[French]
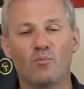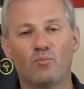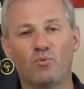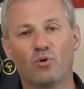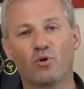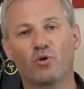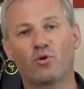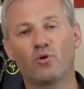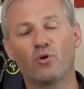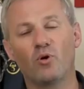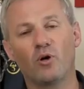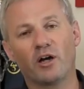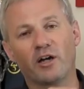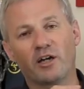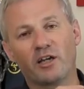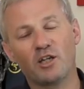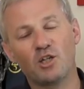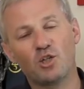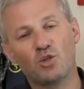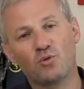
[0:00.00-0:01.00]
pour que
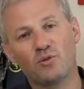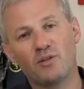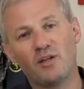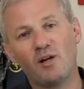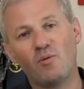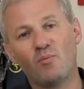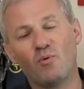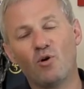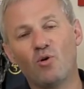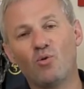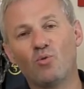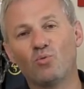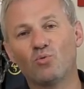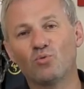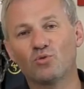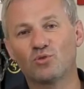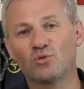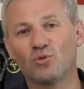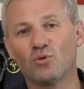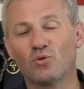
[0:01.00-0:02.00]
régionalement
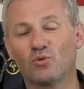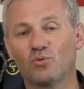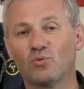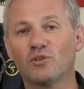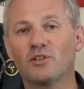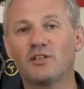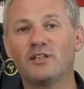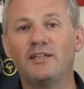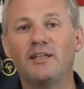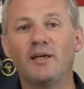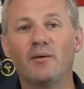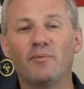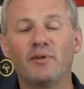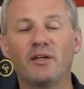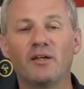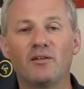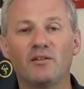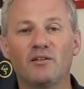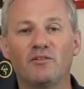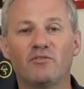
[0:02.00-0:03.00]
on se rende compte qu'il y a
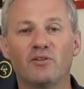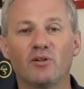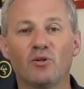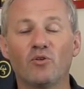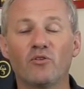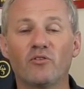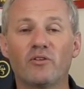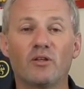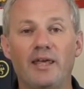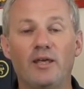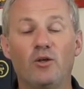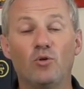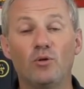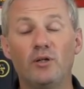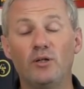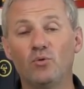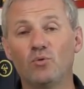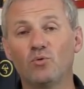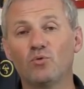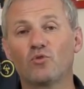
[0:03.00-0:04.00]
bien une différence et que
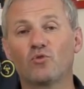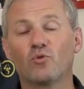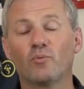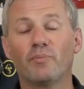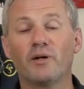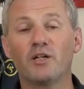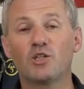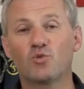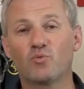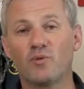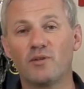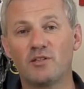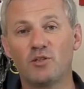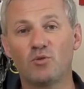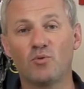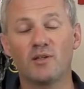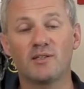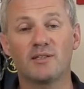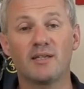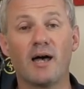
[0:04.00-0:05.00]
les noms ne sont pas
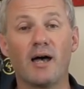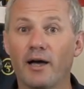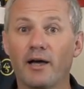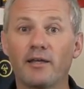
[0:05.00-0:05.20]
choisis au hasard.